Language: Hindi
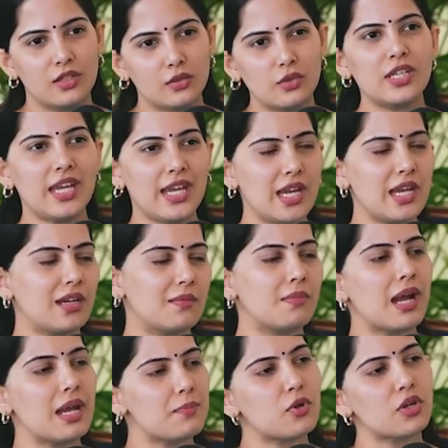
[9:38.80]
तो ये एक
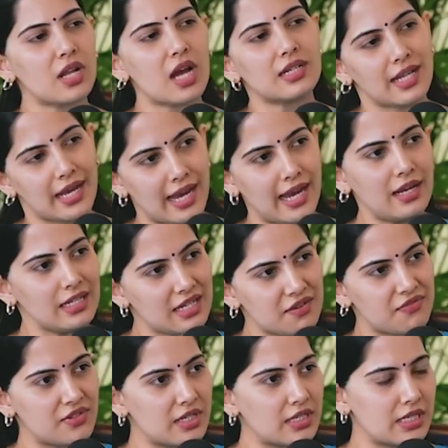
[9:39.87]
बाय प्रोडक्ट है
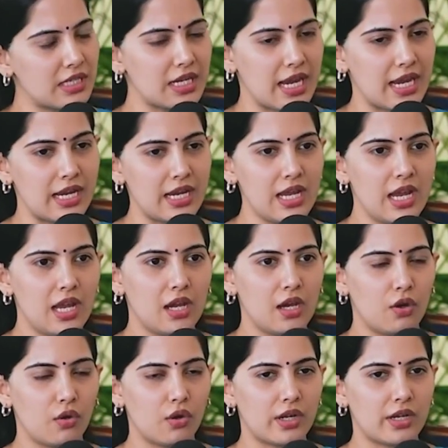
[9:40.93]
डेफिनेटली है
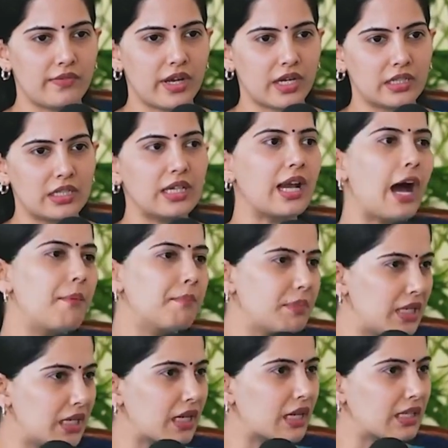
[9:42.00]
और व्यक्ति काम
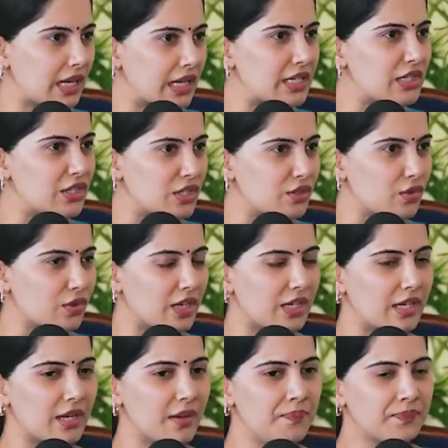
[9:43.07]
भी करता है इन चीज़ों के
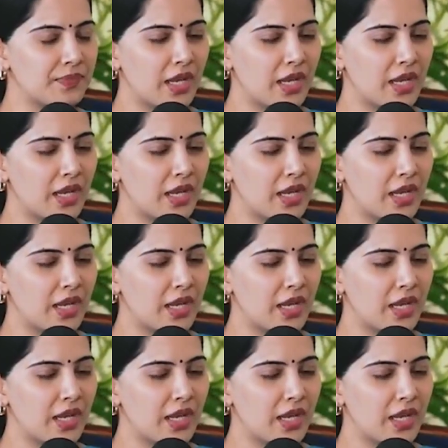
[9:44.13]
लिए